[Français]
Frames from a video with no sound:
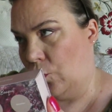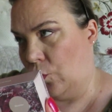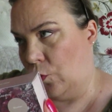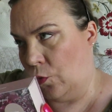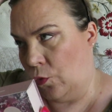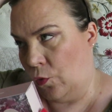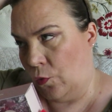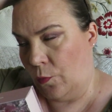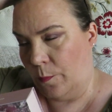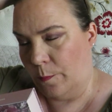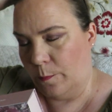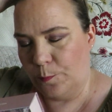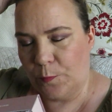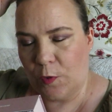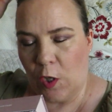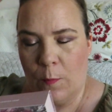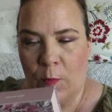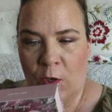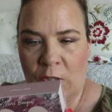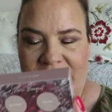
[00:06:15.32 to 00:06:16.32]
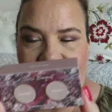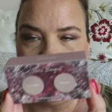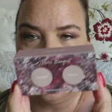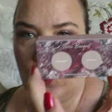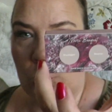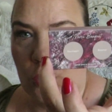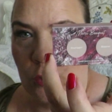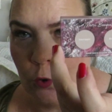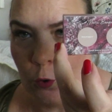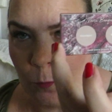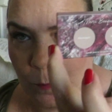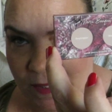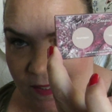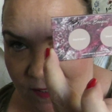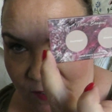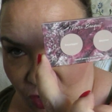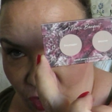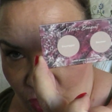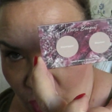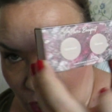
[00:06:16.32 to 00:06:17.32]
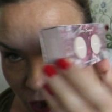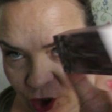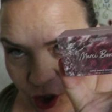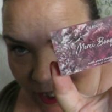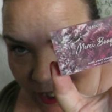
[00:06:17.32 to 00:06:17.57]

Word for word: de, comment dire, de Super Shock